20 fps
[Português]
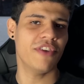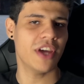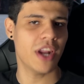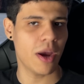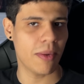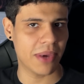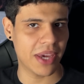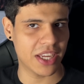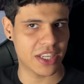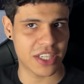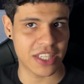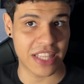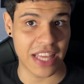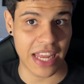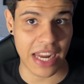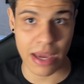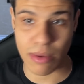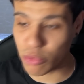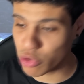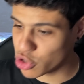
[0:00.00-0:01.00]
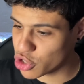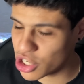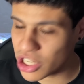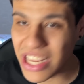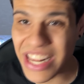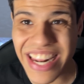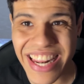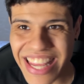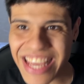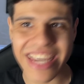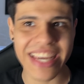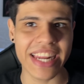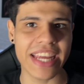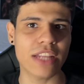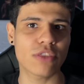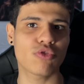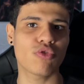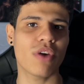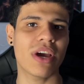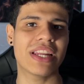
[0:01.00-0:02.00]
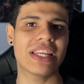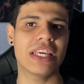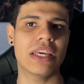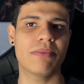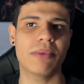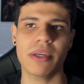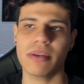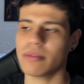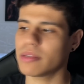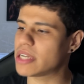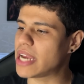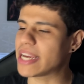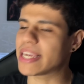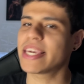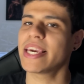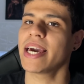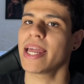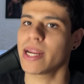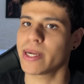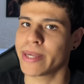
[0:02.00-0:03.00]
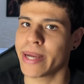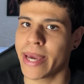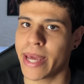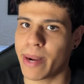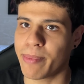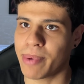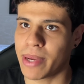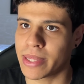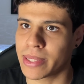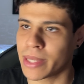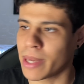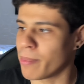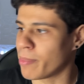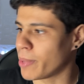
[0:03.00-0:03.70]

Finalmente teremos Nigredo no anime, já que ela já era para ter